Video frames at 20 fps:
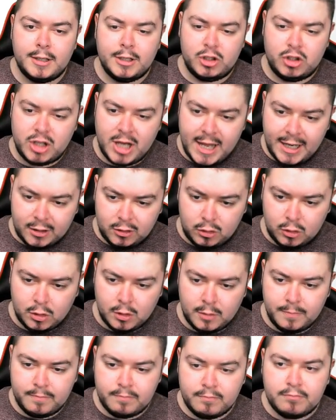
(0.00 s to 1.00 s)

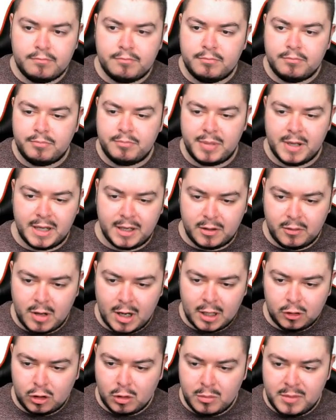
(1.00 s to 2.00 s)
Certo, per
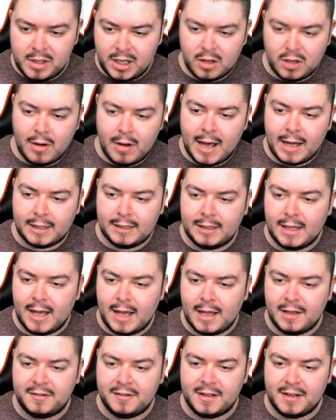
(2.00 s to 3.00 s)
quanto mi
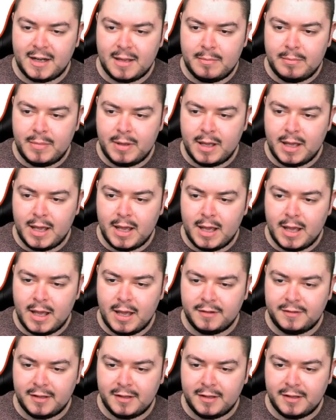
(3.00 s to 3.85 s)
riguarda sarebbe